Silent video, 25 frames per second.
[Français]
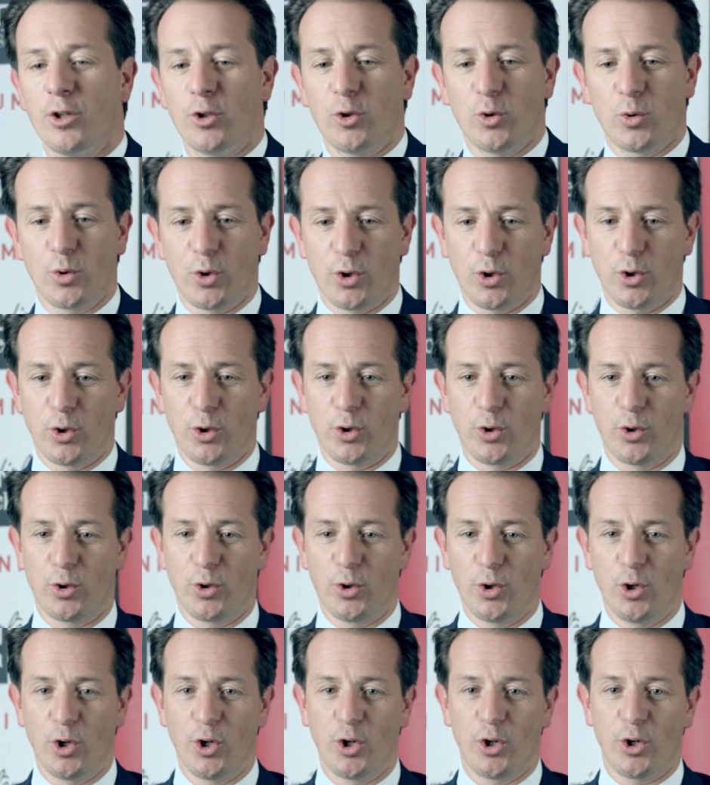Donc,
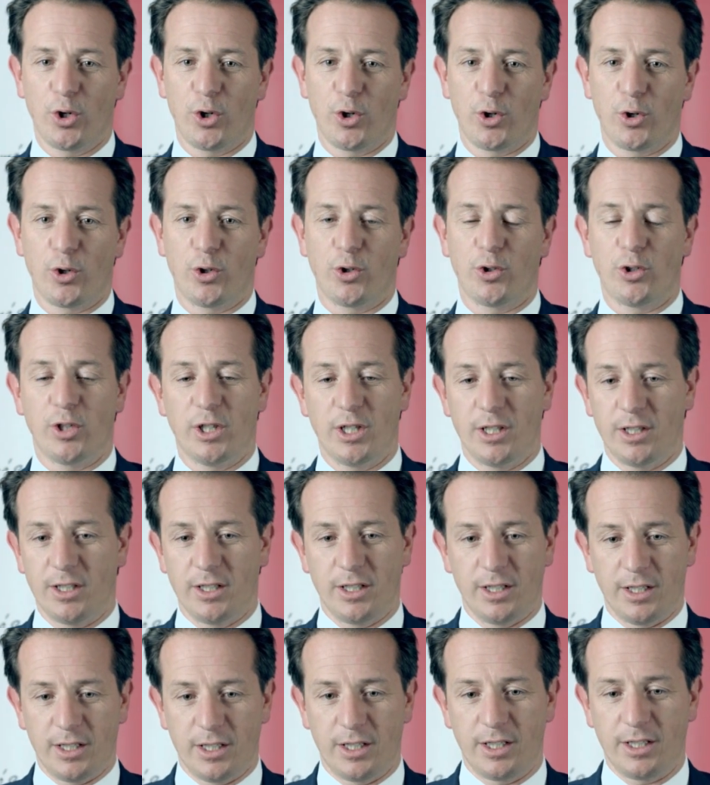euh,
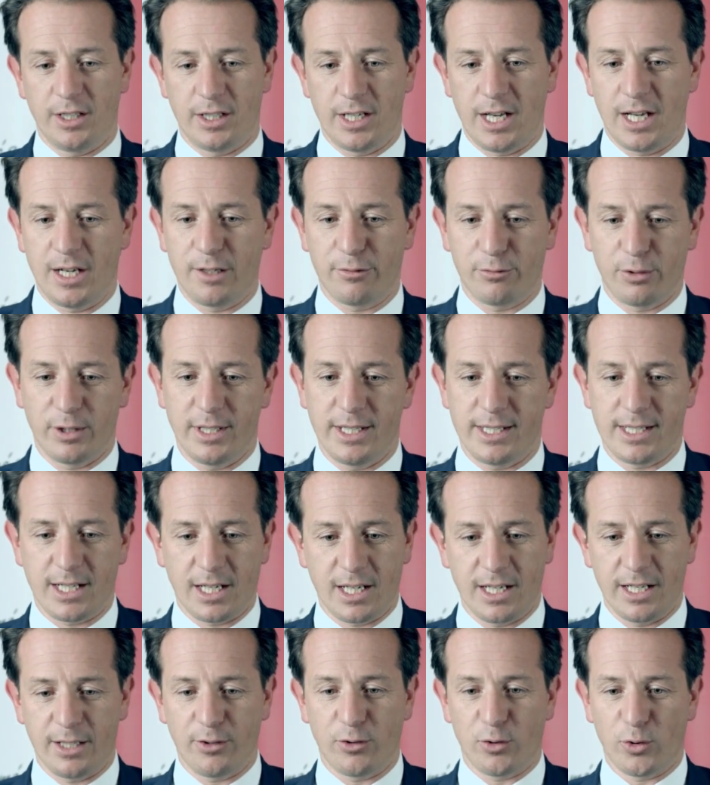euh, à la fois des
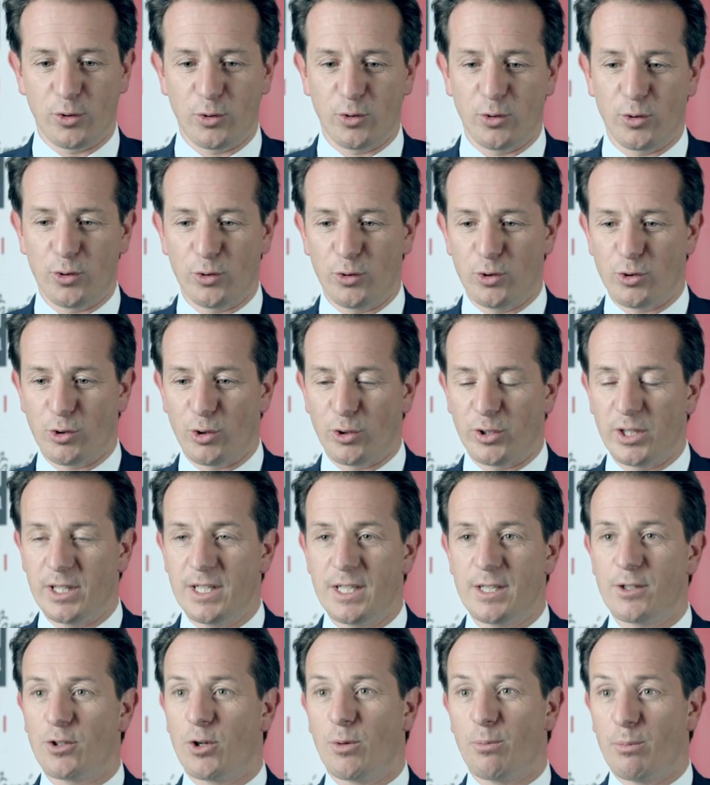athlètes de, de
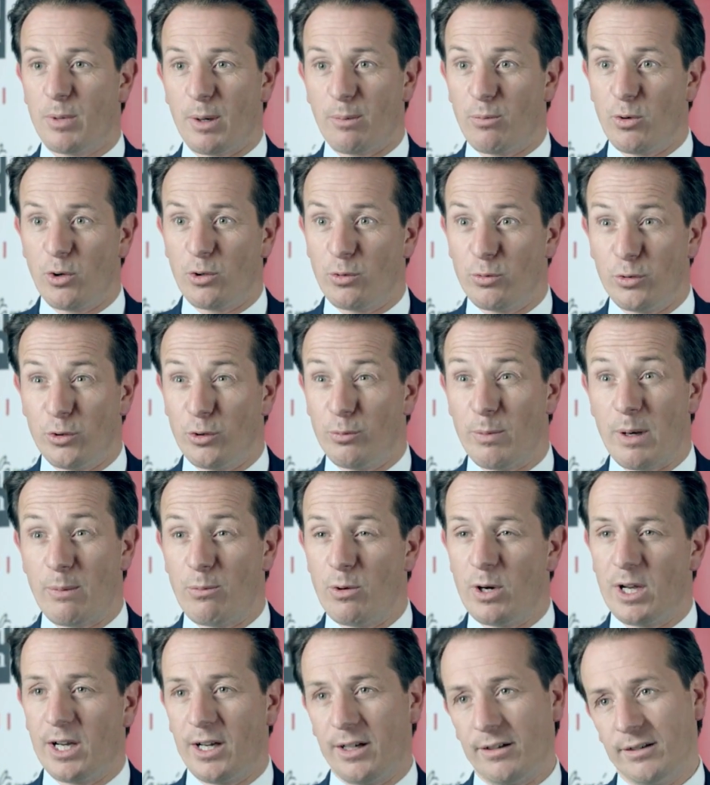tennis comme Babol, de
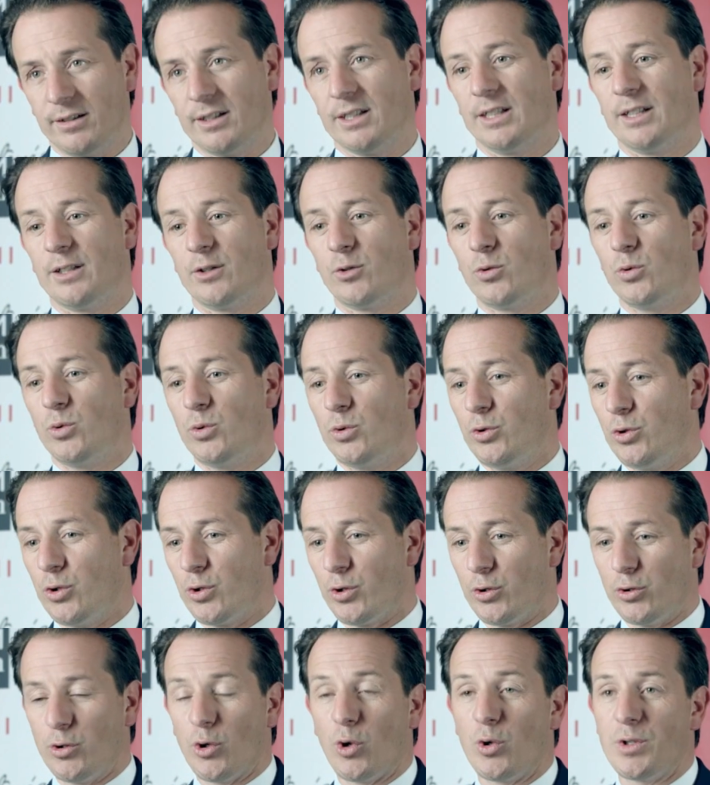Babola ou
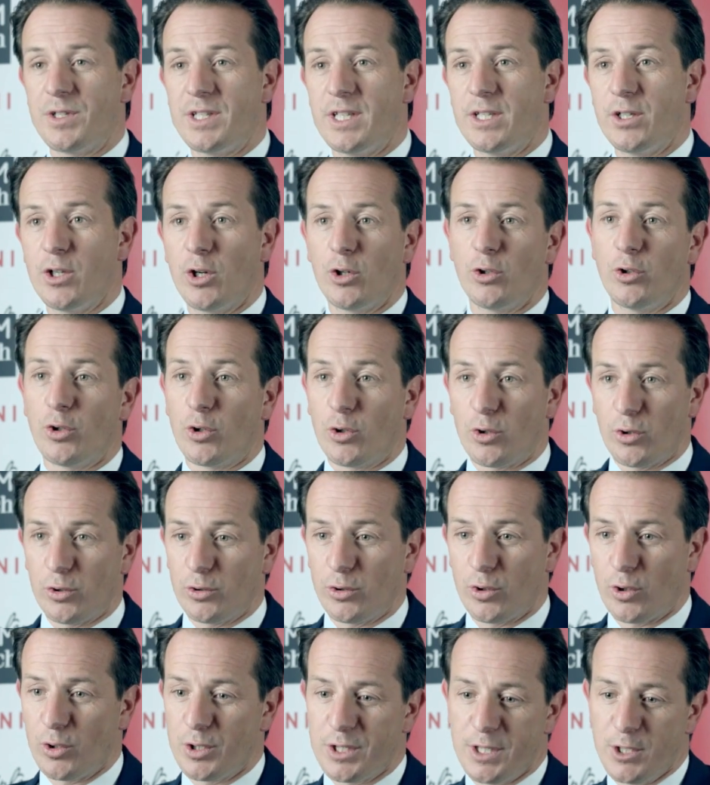de, Rossignol. Dans,
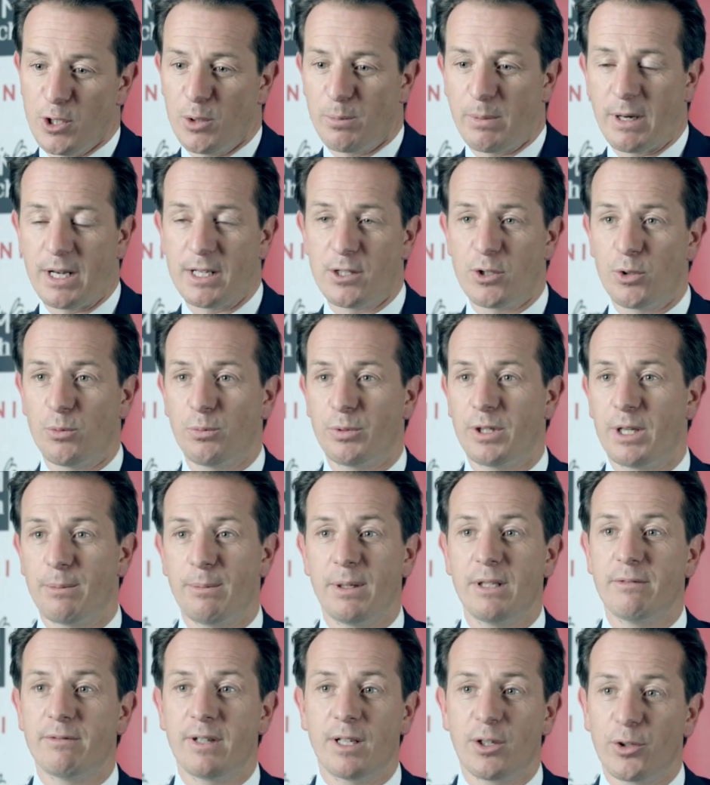Rossignol, par exemple, il y a
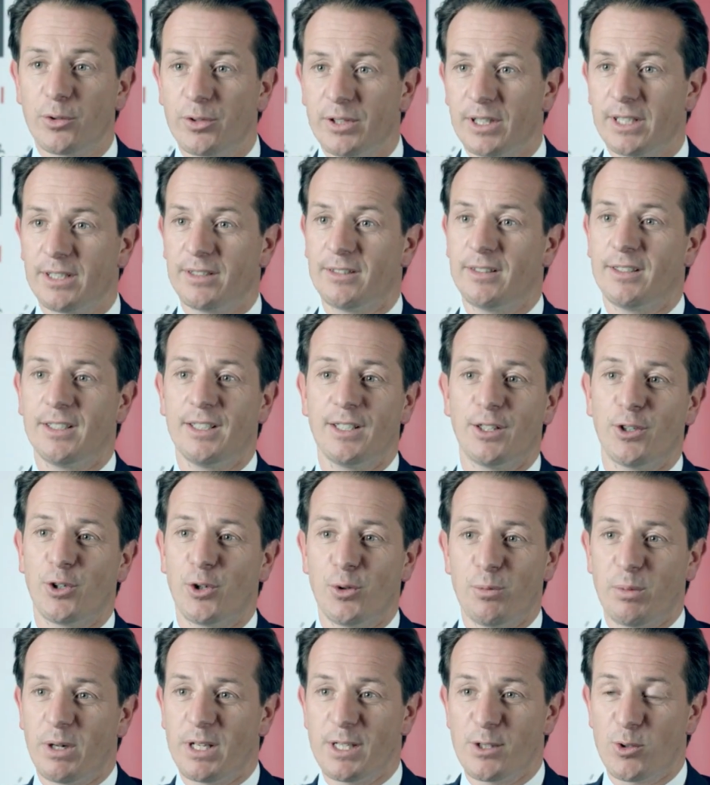Ben Valentin,
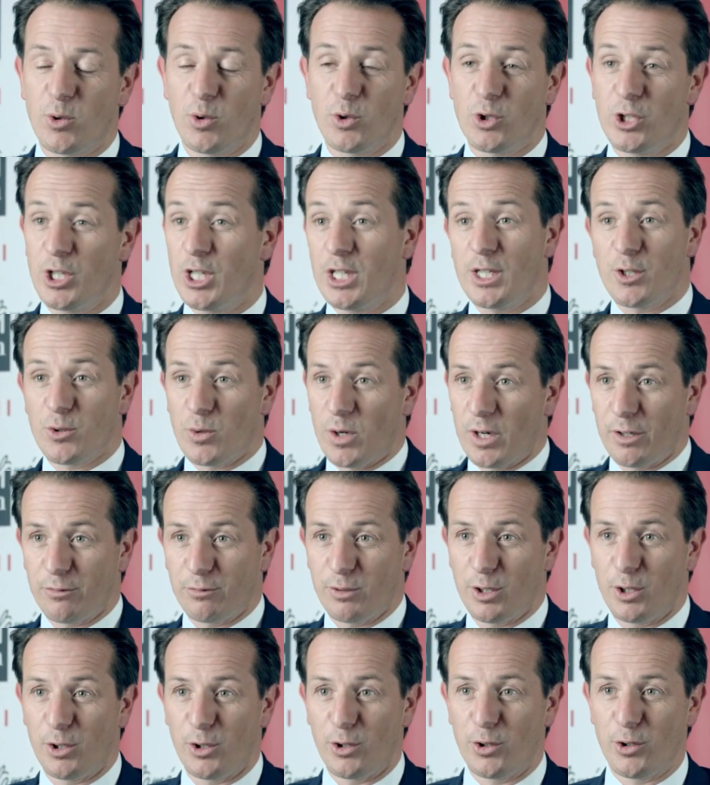euh, Brice Roger, qui sont à la
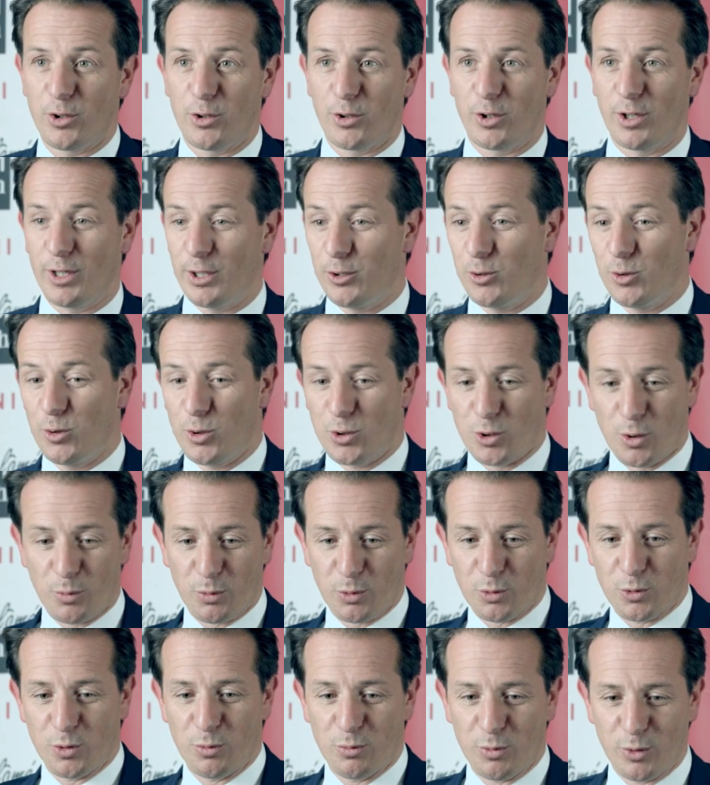fois les deux
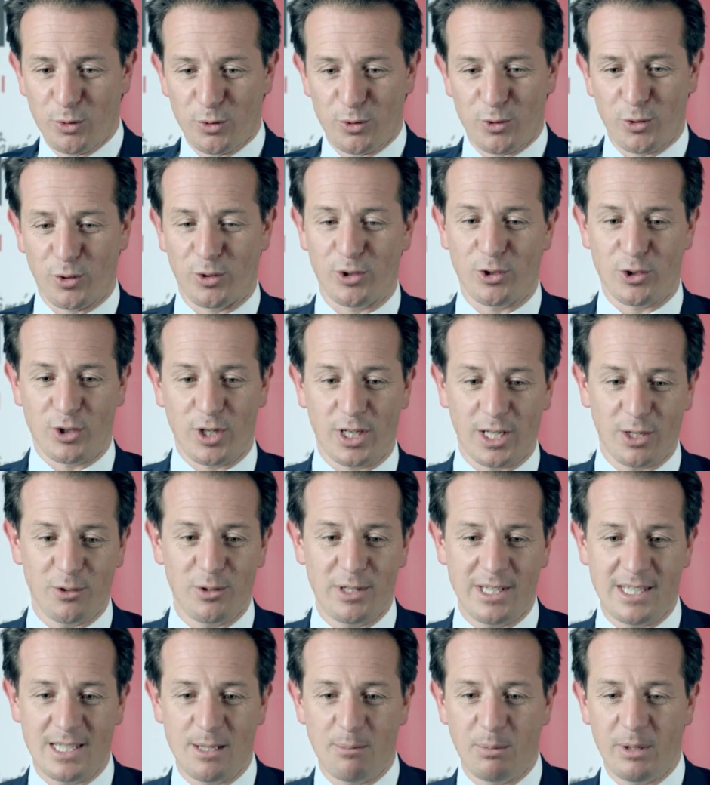champions du monde sur chacun
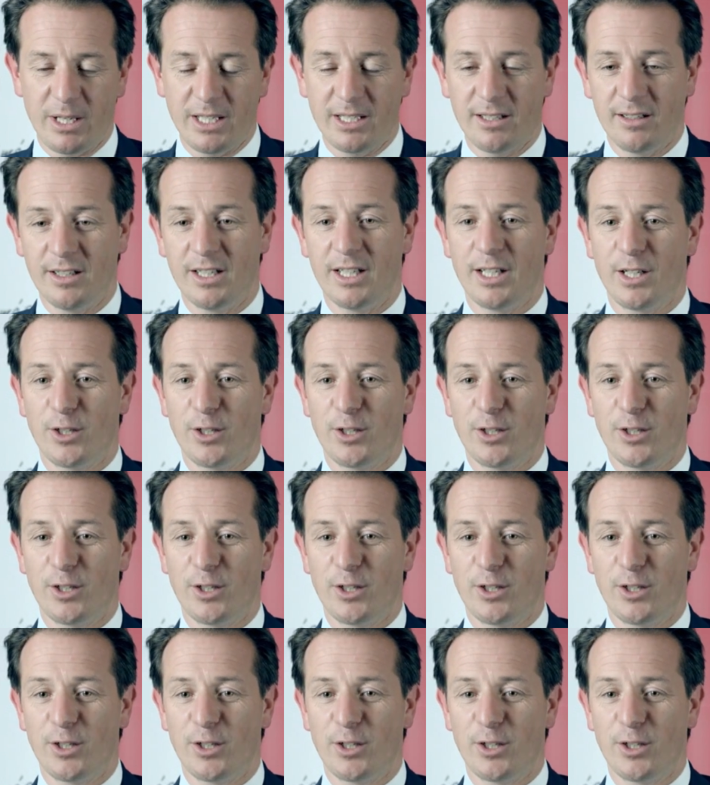une discipline.